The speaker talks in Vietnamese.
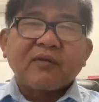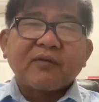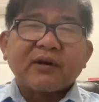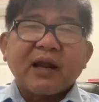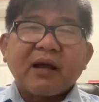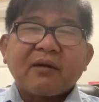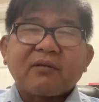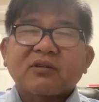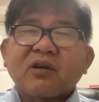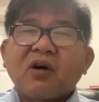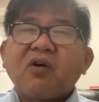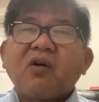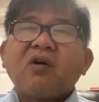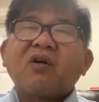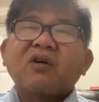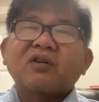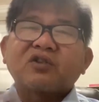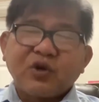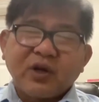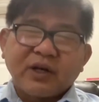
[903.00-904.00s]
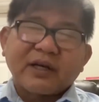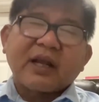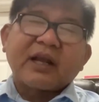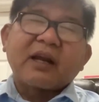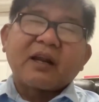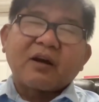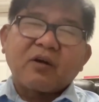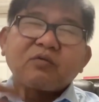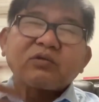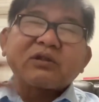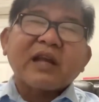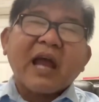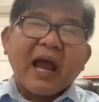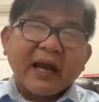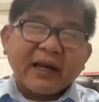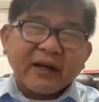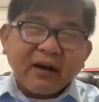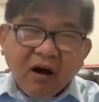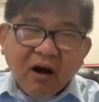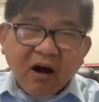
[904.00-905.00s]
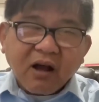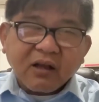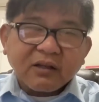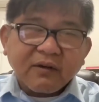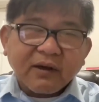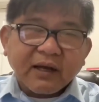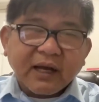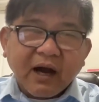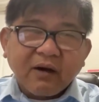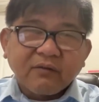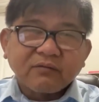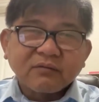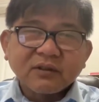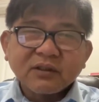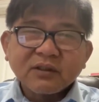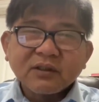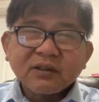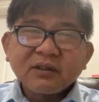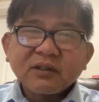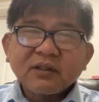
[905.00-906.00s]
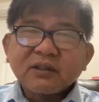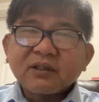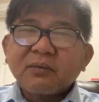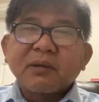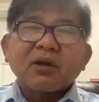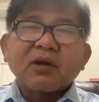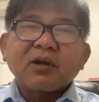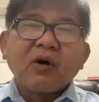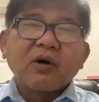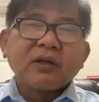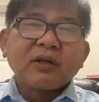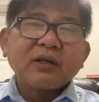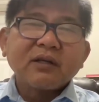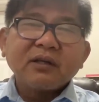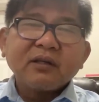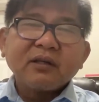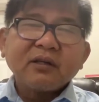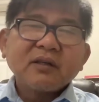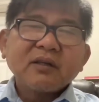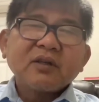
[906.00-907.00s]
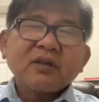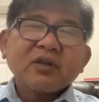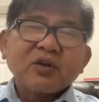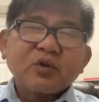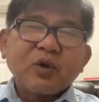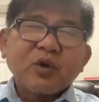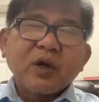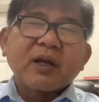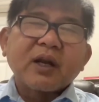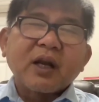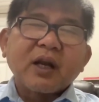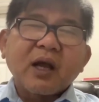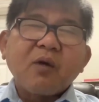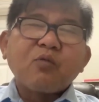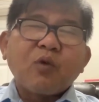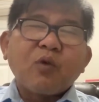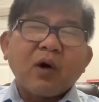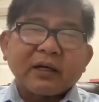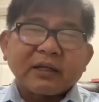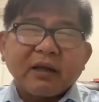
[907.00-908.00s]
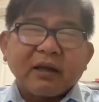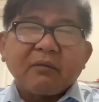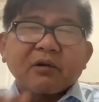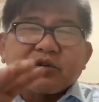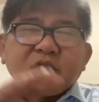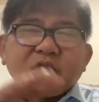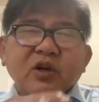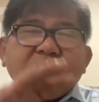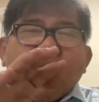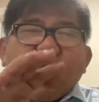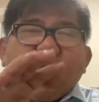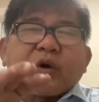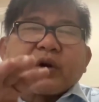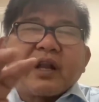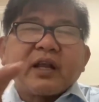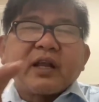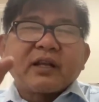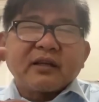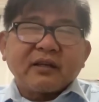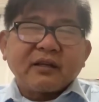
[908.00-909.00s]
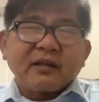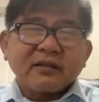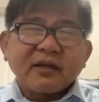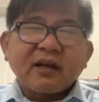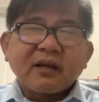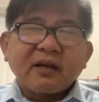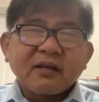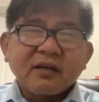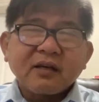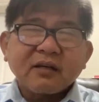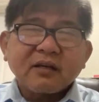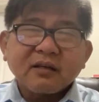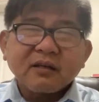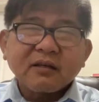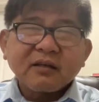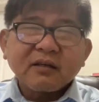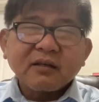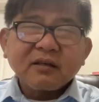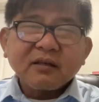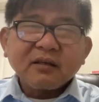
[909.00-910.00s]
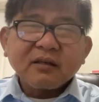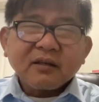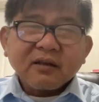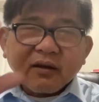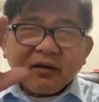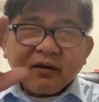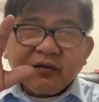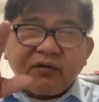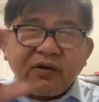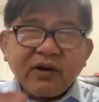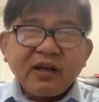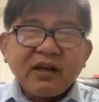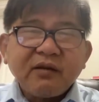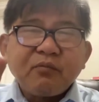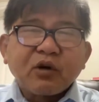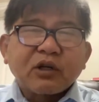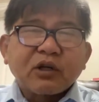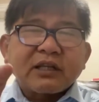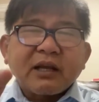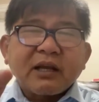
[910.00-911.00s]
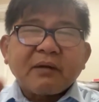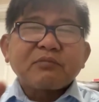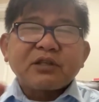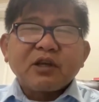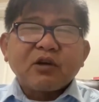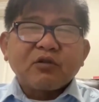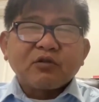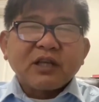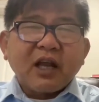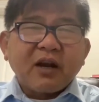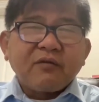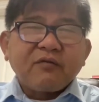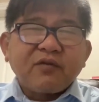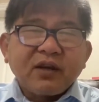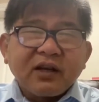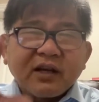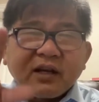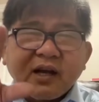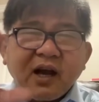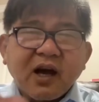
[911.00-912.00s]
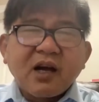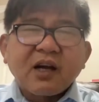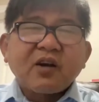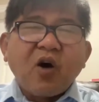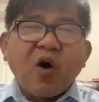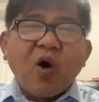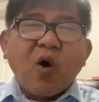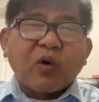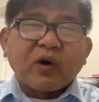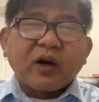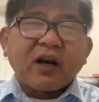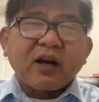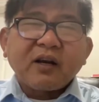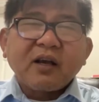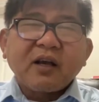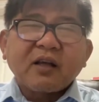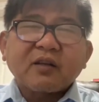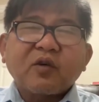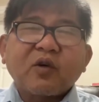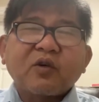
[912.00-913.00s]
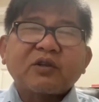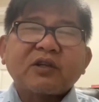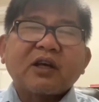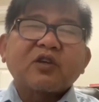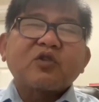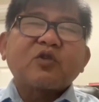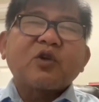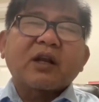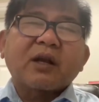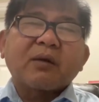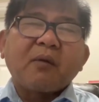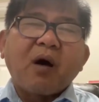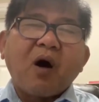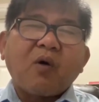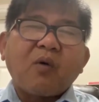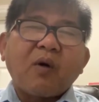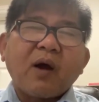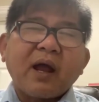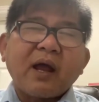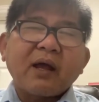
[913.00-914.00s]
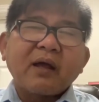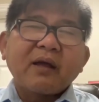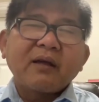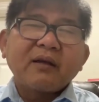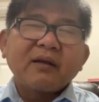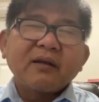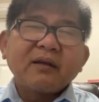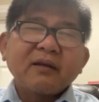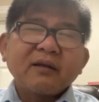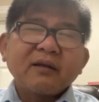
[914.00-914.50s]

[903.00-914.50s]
chính quyền việt nam cho ồ chuyện này là cũng sai đó chứ phải không nhưng mà thôi chuyện này nó không quan trọng cái chuyện ổn định đất nước vì 100 triệu dân vì cơ đồ của đất nước thôi những cái chuyện là bỏ qua